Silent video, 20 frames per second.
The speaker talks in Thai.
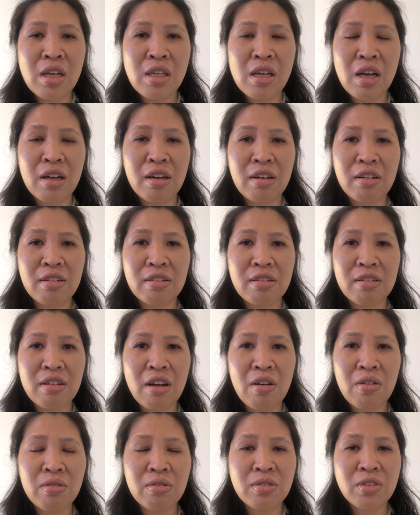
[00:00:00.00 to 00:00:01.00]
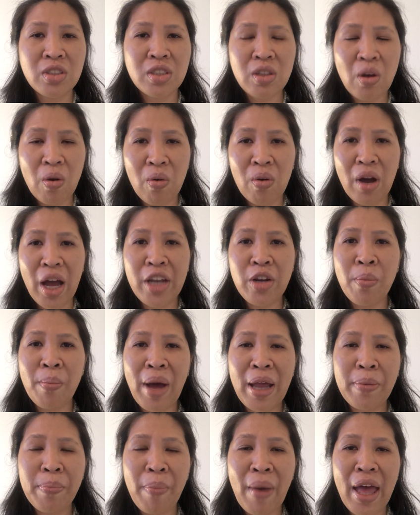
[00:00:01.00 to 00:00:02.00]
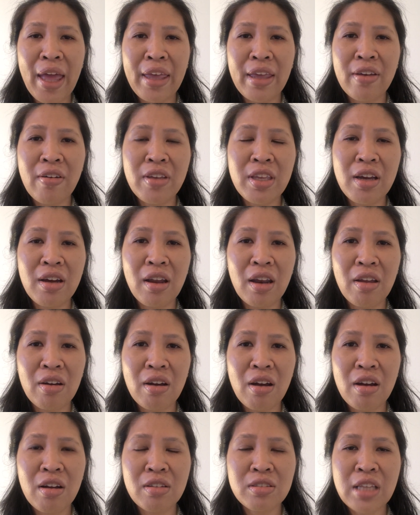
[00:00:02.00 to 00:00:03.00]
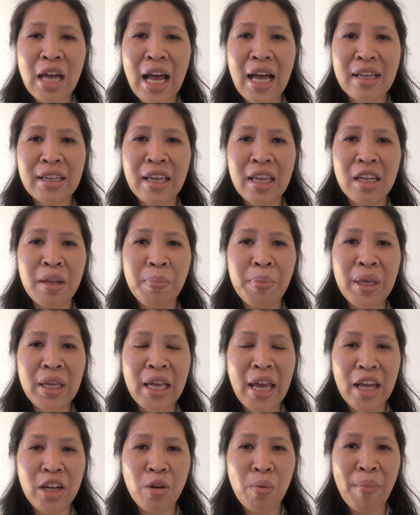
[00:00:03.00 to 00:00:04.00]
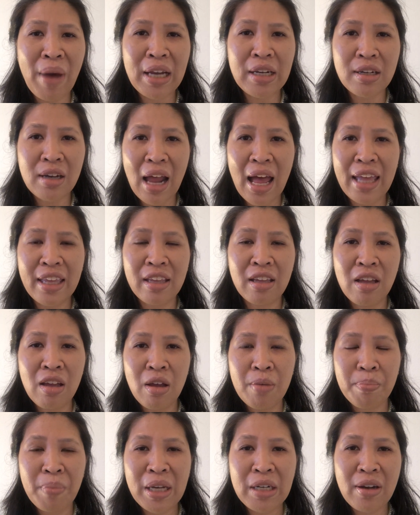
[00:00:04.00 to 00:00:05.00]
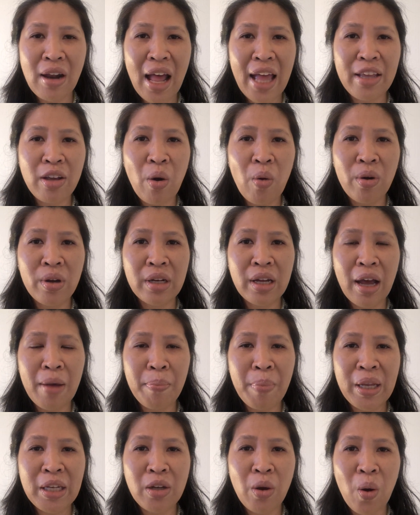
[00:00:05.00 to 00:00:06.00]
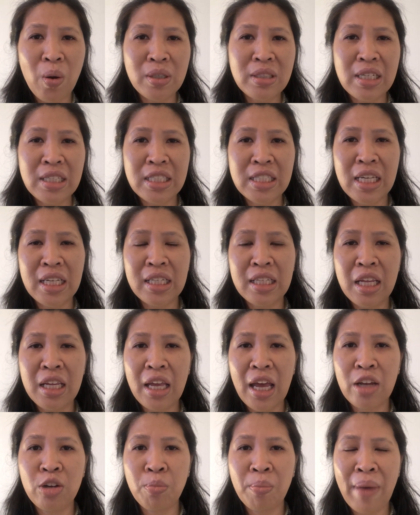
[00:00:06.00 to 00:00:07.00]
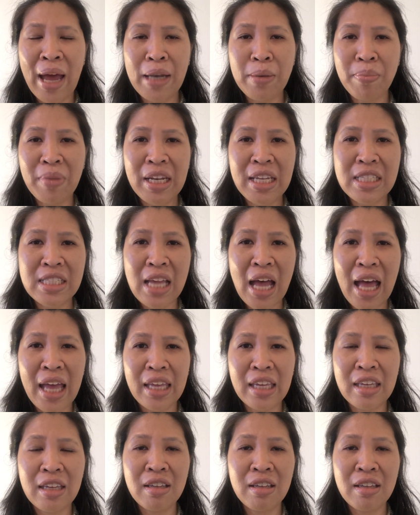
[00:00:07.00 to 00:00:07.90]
เอ่อ เขาส่งอนุมัติไปก็เยอะแล้วก็ทาง เค ดี พี อนุมัติรายเป็นรายคนนะคะเป็นคนจริงๆที่อนุมัติไม่ได้ใช้